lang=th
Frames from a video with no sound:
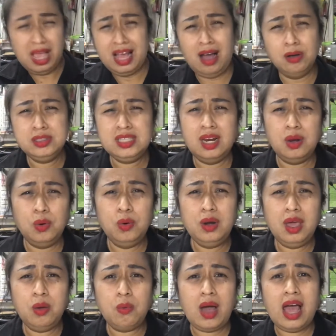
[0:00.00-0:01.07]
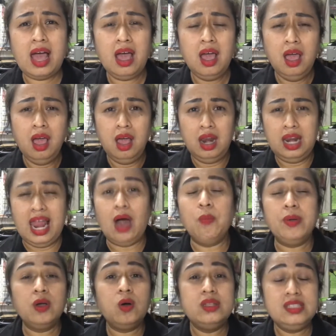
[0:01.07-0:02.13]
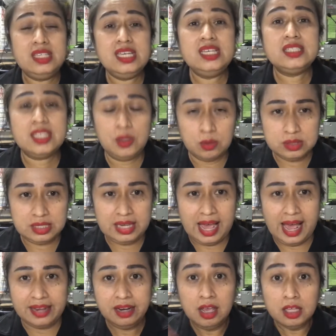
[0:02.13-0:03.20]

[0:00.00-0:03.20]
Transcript: เขาจะรู้เลยว่าเราเป็นคนที่สนุกสนาน